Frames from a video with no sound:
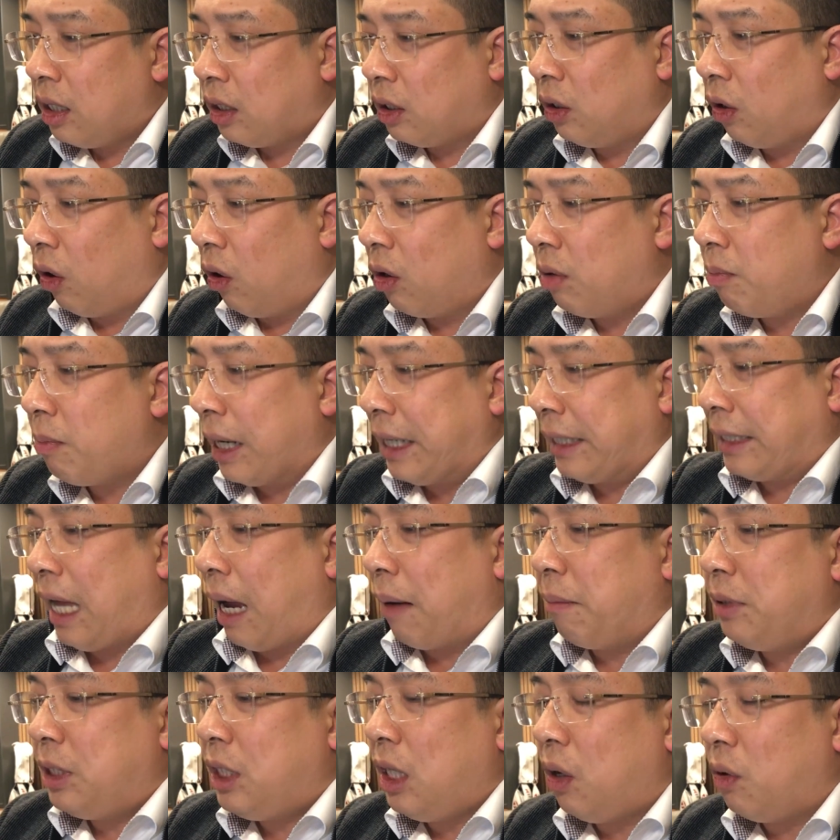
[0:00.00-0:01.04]
nó bảy
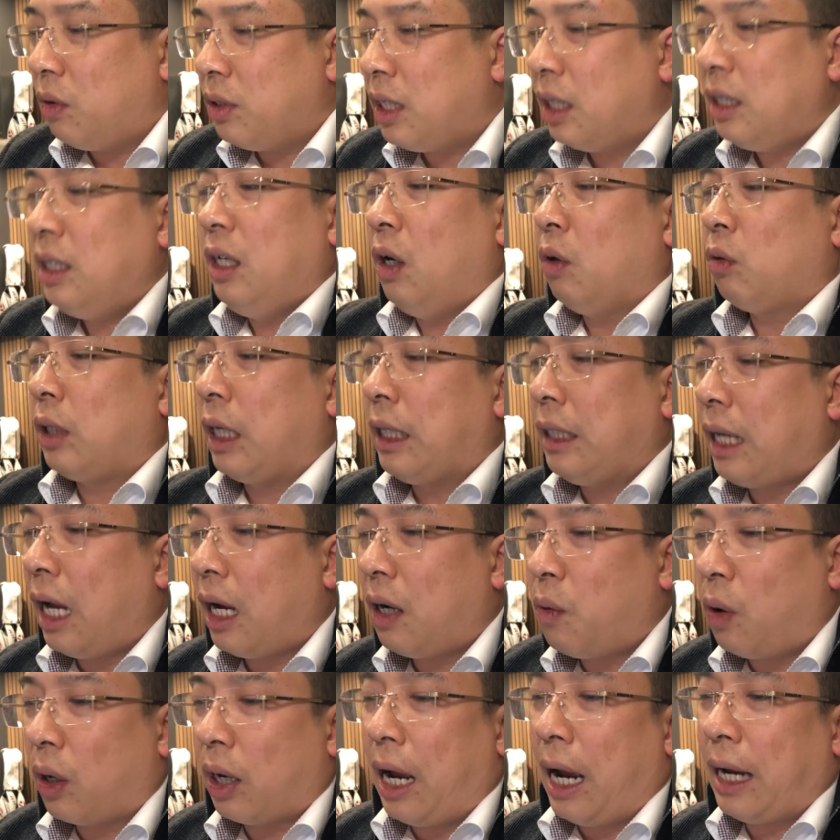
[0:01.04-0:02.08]
tám triệu rất nhiều tính
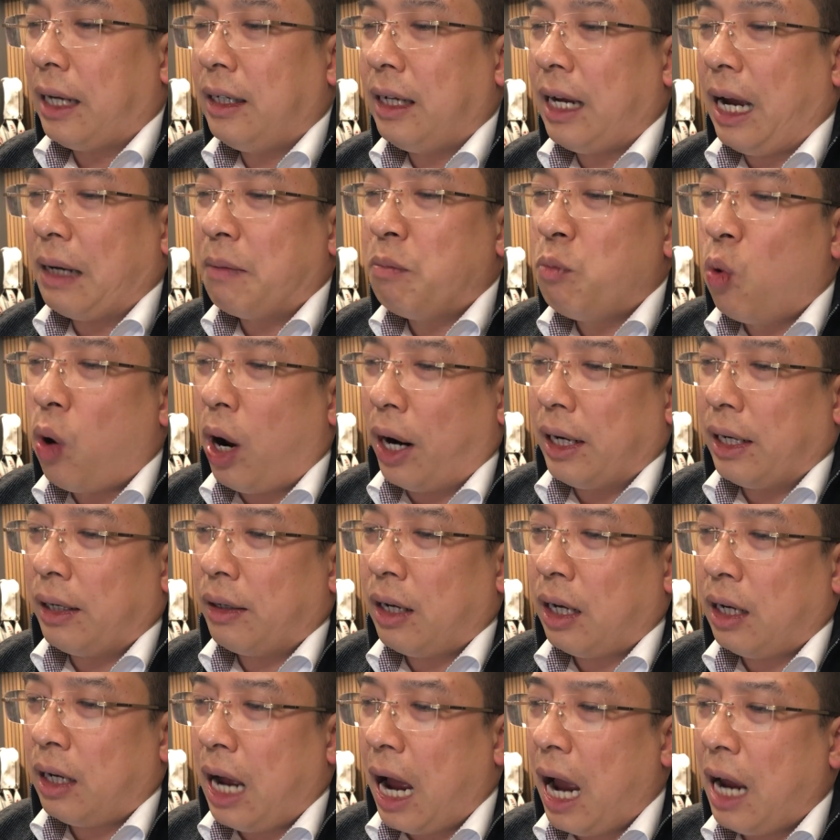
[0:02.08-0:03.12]
năng hoặc là anh anh mua hẳn
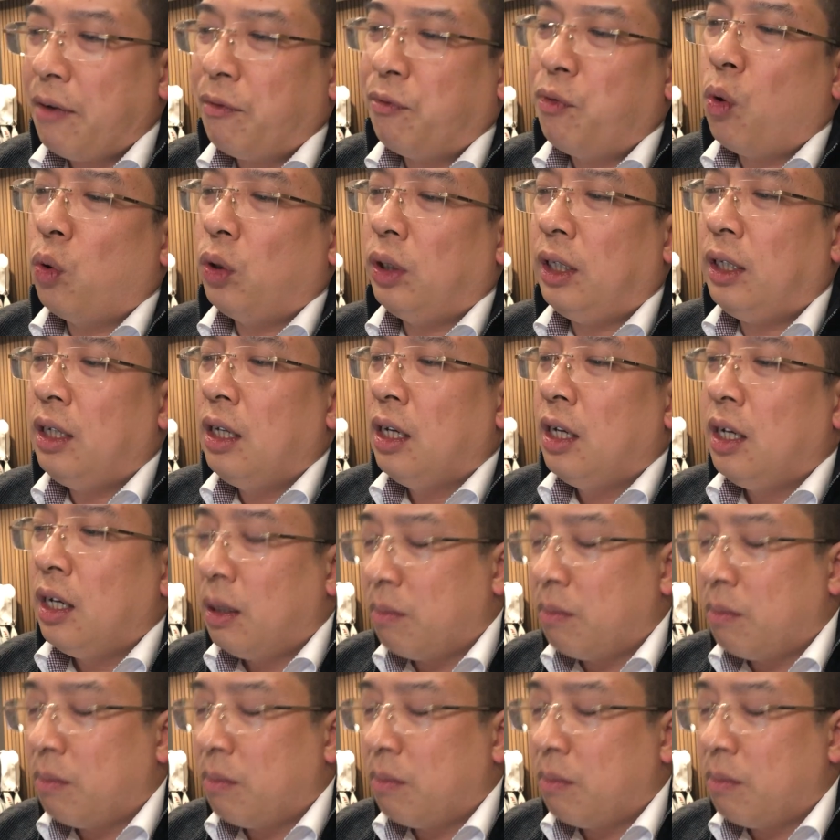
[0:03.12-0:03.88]
là iPhone đi